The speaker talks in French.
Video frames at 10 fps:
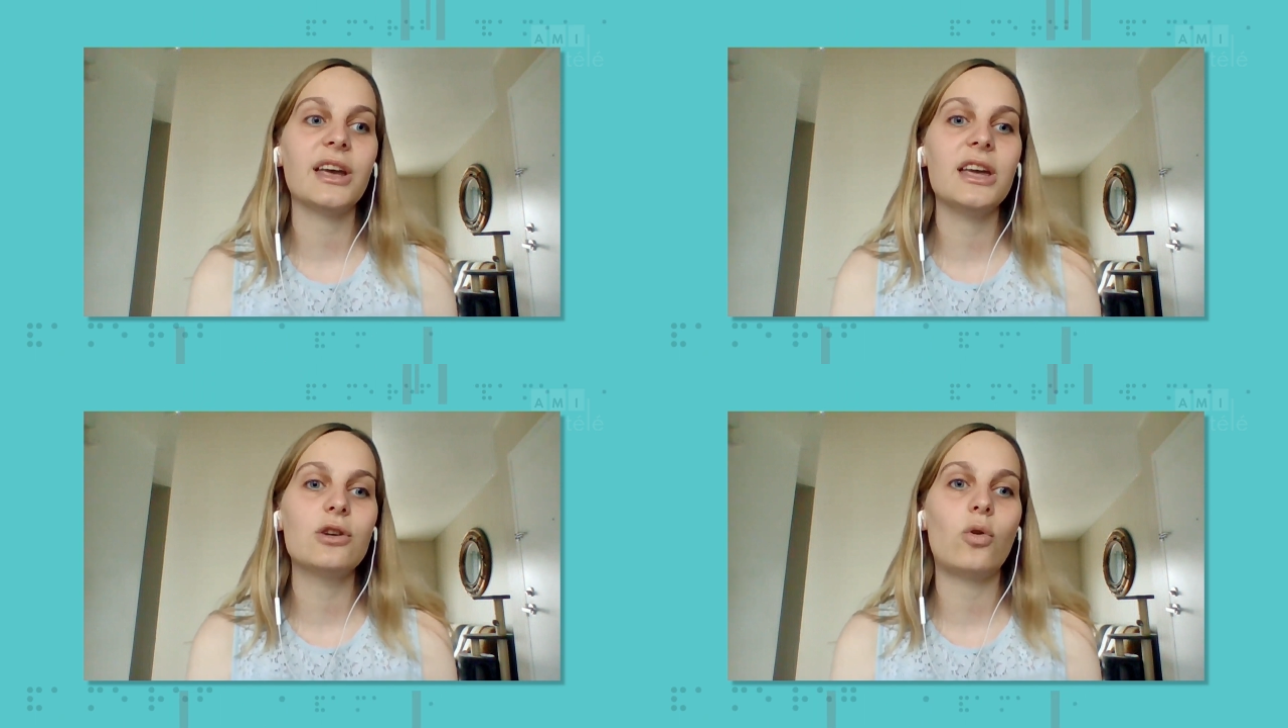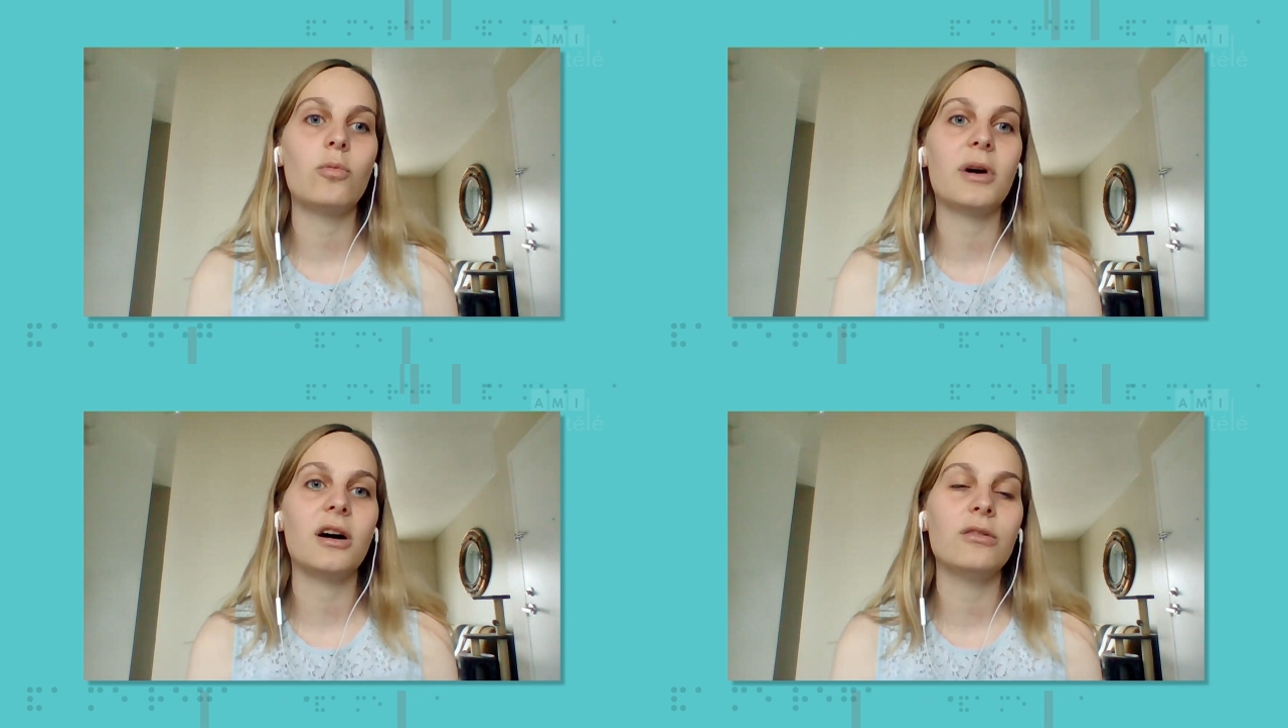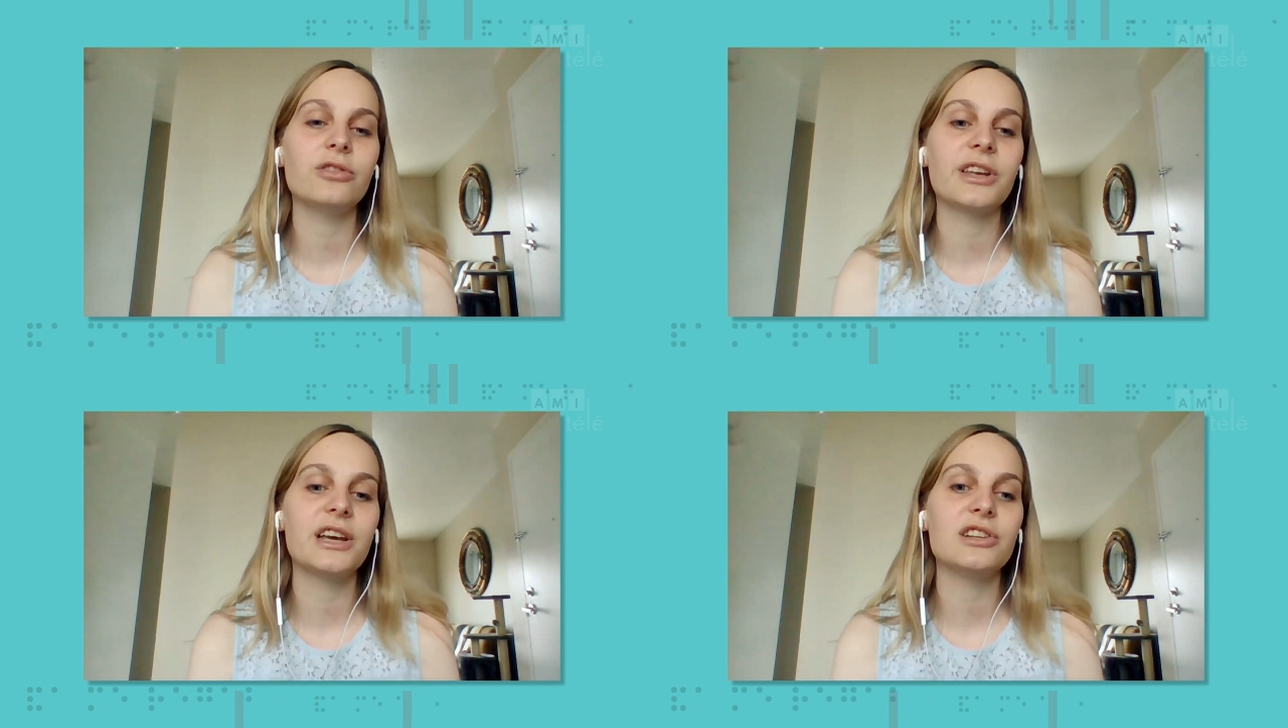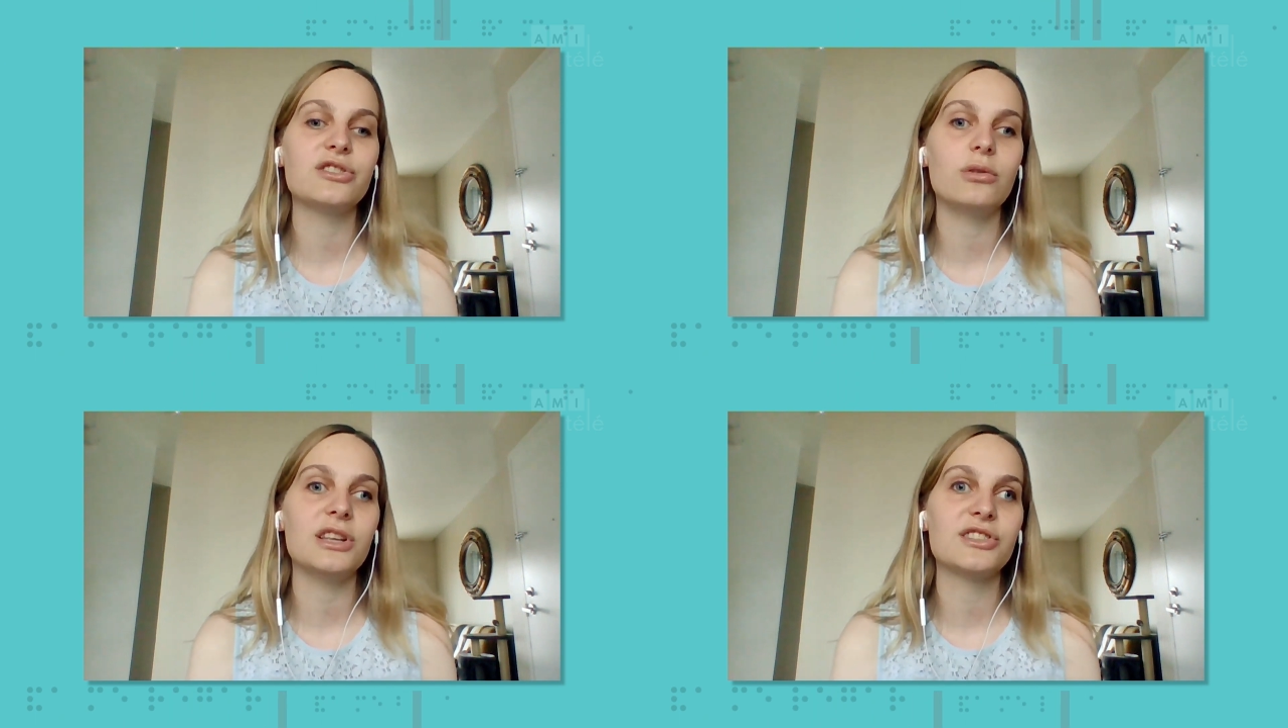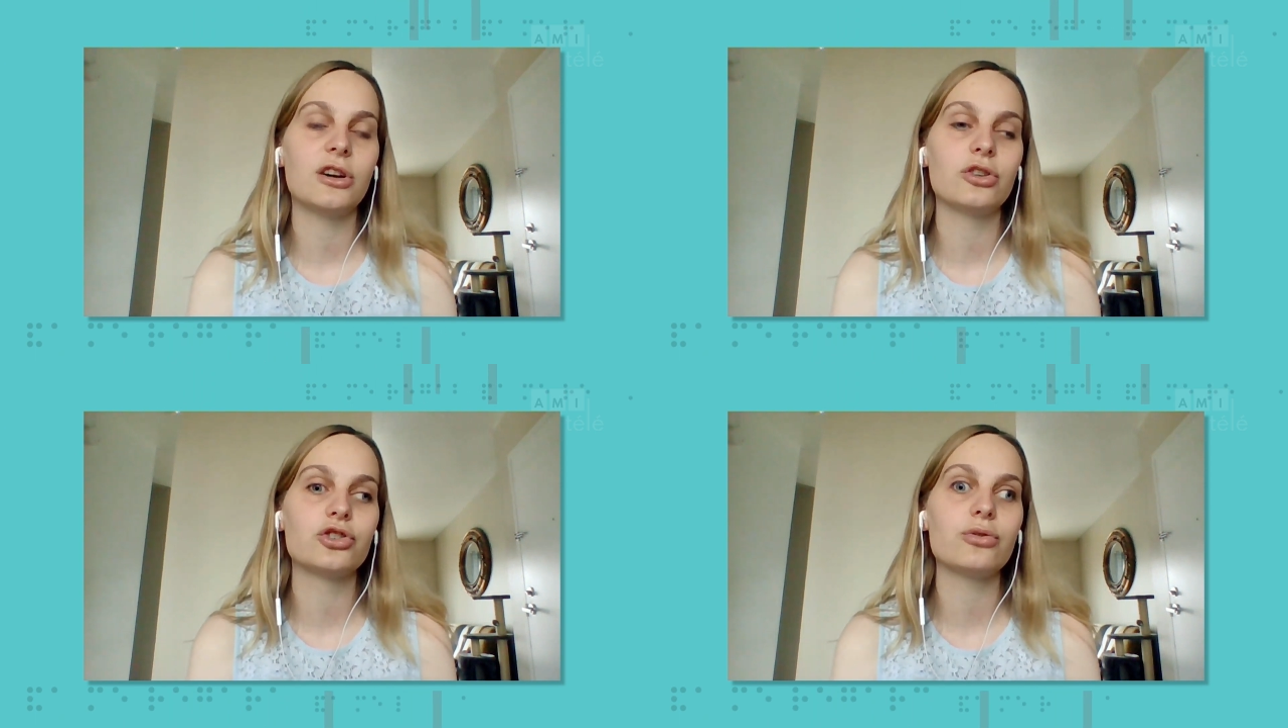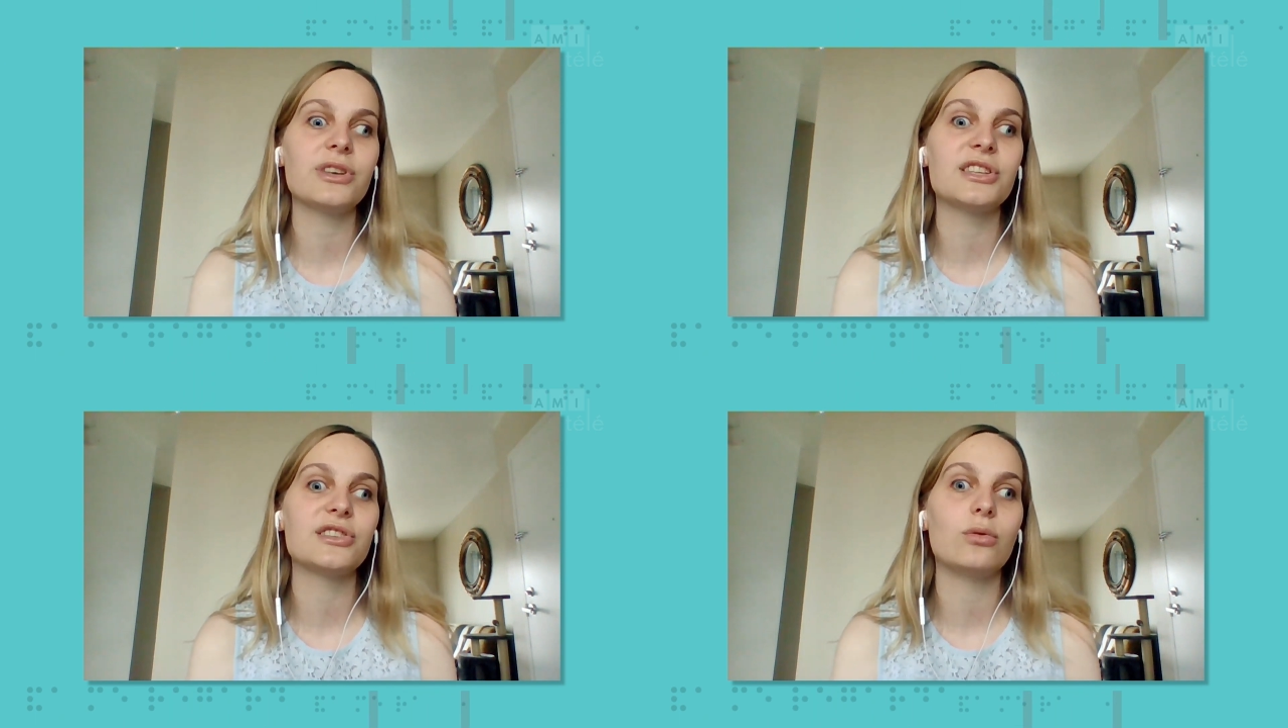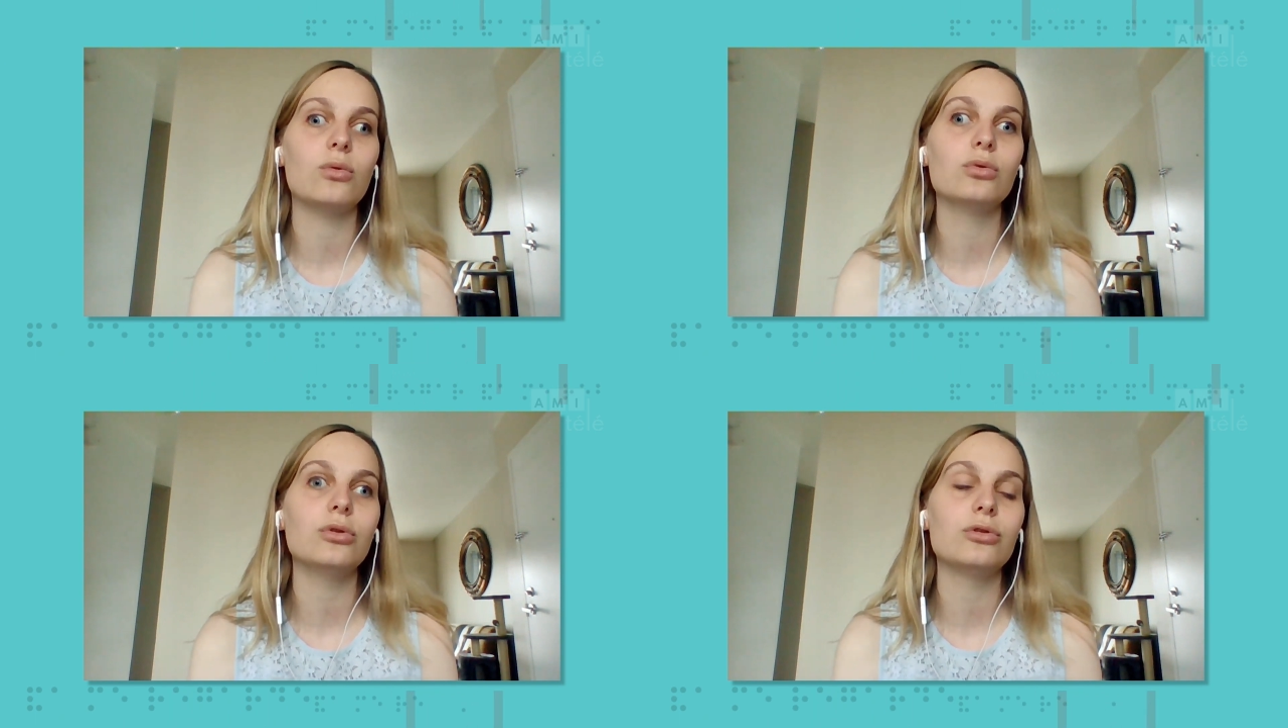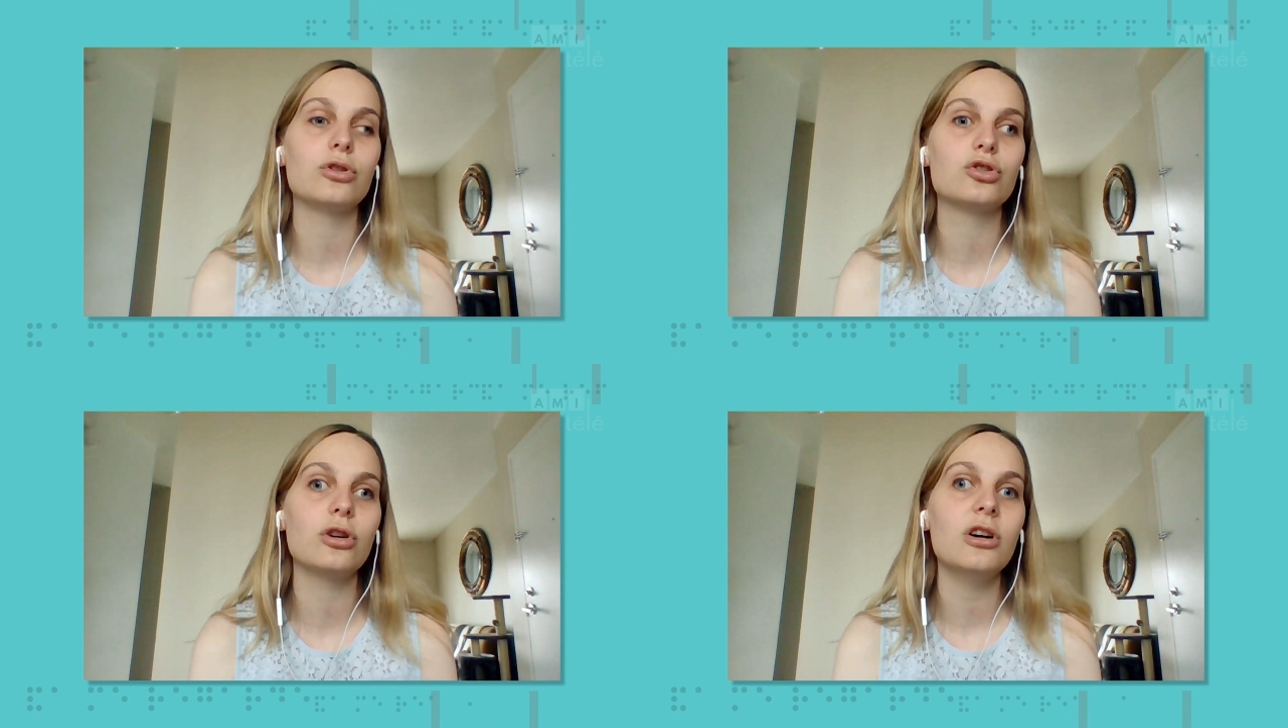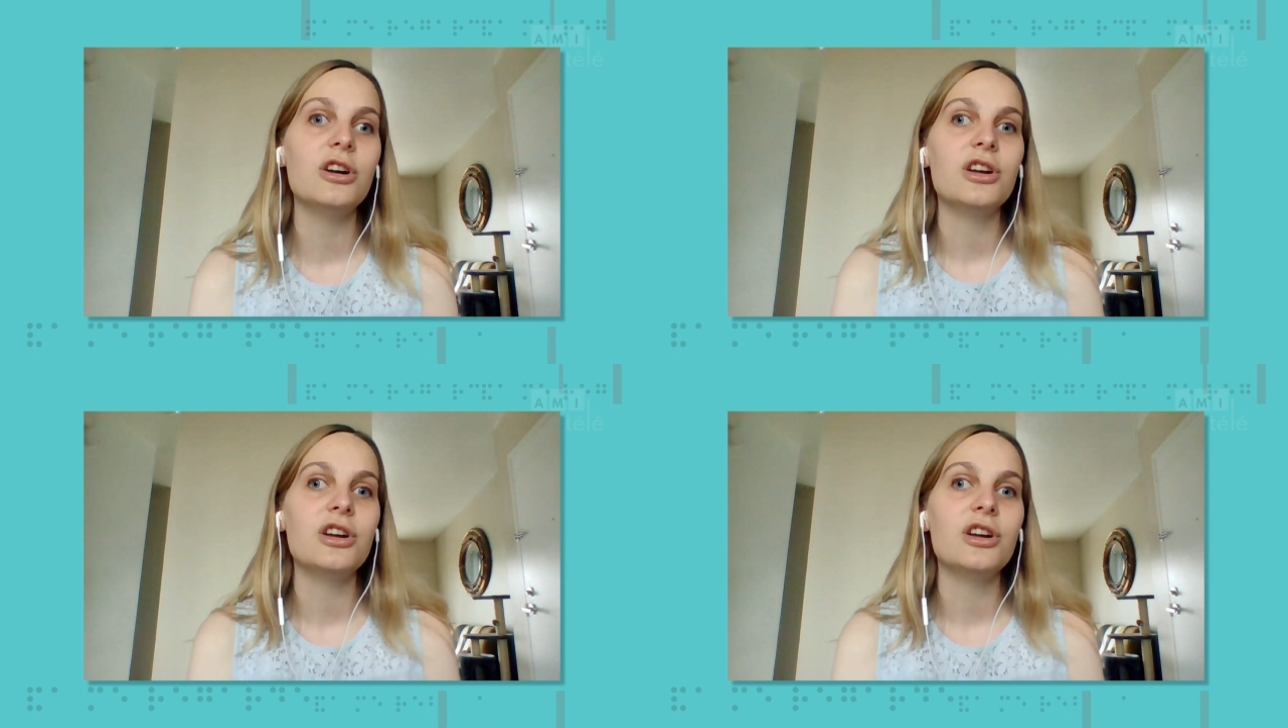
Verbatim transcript: et comprendre quels sont les enjeux qui sont autour de ça,